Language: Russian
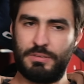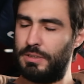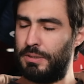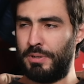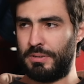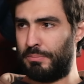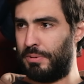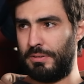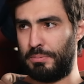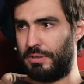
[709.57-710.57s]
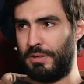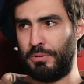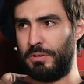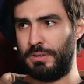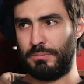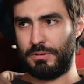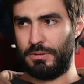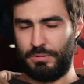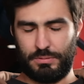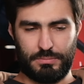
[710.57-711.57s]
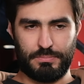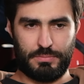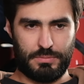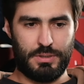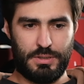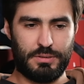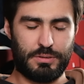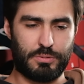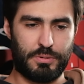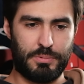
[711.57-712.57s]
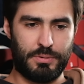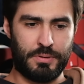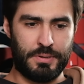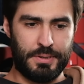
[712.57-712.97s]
все ребята были вообще довольны, и он угу. такой был.